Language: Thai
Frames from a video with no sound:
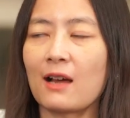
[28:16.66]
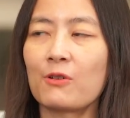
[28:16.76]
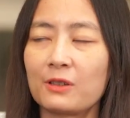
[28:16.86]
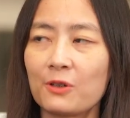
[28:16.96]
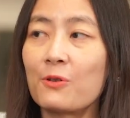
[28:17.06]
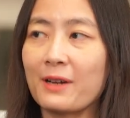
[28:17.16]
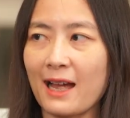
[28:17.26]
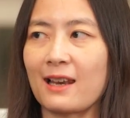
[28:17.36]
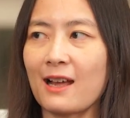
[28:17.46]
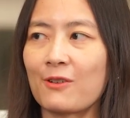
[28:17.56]
เราหรือโครง
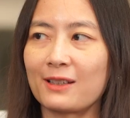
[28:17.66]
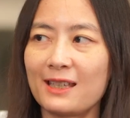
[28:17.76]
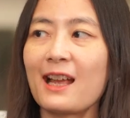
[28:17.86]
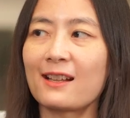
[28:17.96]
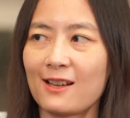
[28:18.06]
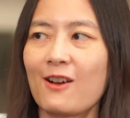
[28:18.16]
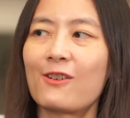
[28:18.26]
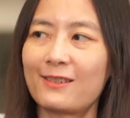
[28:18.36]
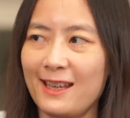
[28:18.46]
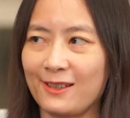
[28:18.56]
การเราที่อยากจะออ
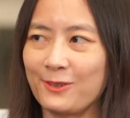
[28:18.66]
กเหรียญ